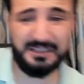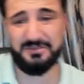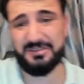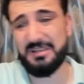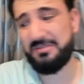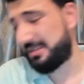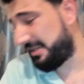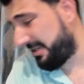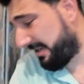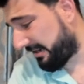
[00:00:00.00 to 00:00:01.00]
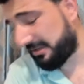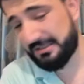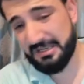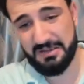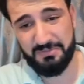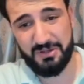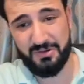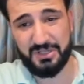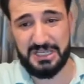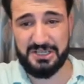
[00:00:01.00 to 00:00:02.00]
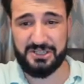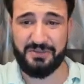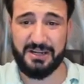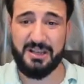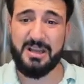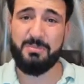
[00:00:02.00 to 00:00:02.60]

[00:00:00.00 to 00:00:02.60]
%150'ye yakın bir yükseliş var.